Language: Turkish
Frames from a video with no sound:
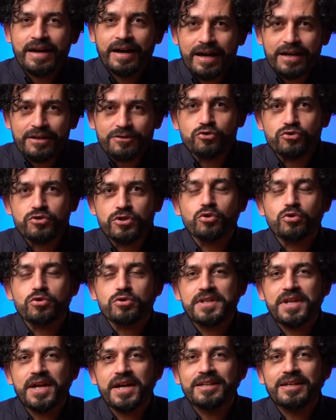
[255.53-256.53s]
Az önce
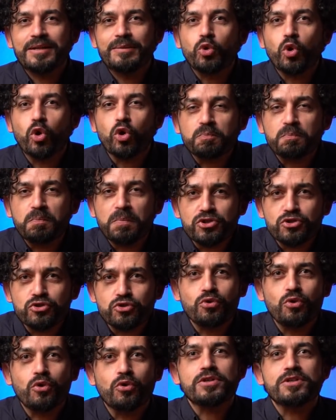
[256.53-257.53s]
gösterdiğim 4-5
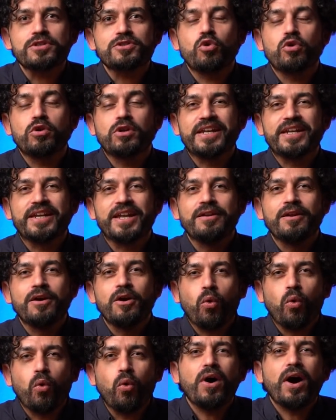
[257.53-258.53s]
gün önce söylenen
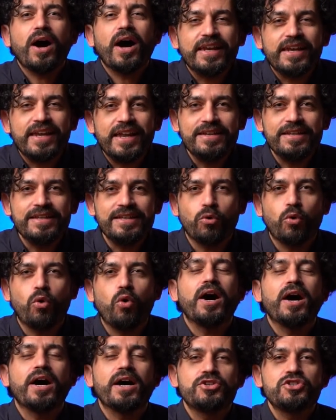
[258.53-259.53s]
o aleni,
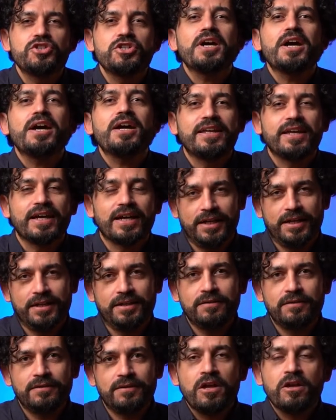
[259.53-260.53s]
o aşikar yalan
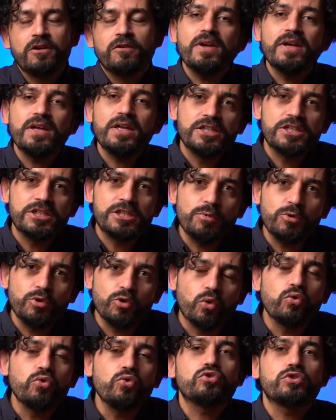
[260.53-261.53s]
ve
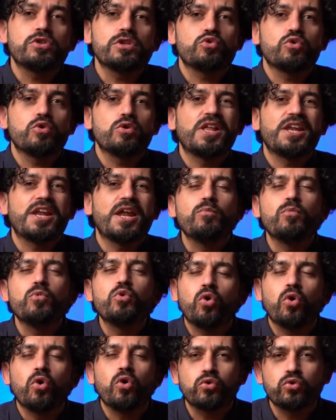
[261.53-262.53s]
2013'te söylenen bu
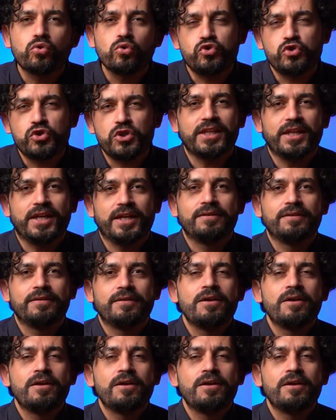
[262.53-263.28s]
korkunç yalan.